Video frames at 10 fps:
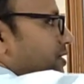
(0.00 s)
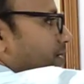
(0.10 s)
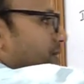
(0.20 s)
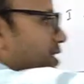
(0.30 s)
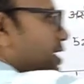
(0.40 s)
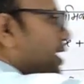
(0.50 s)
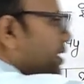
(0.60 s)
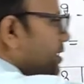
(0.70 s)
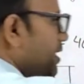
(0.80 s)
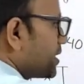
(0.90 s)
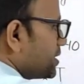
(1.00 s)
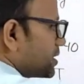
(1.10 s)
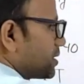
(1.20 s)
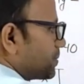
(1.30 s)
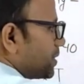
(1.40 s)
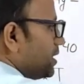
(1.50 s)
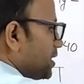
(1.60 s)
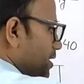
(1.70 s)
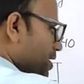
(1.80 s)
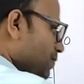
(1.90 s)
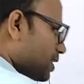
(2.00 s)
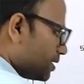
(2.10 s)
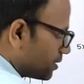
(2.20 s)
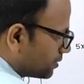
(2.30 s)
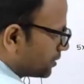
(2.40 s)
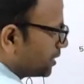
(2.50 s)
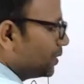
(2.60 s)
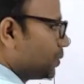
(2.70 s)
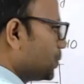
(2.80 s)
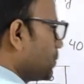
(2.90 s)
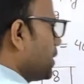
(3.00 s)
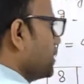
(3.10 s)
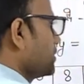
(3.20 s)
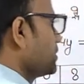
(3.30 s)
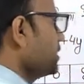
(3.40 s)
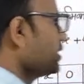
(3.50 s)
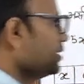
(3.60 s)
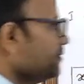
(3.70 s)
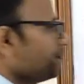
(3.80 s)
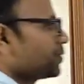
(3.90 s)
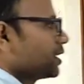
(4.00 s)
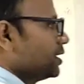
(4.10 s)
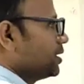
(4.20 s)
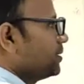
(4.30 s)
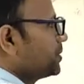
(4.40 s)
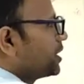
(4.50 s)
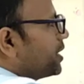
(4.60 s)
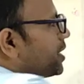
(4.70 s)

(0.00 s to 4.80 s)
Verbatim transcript: पर हमने दिखा दिया कि इस तरफ का ये वाला अर्धतल होगा ठीक ना अब देखिए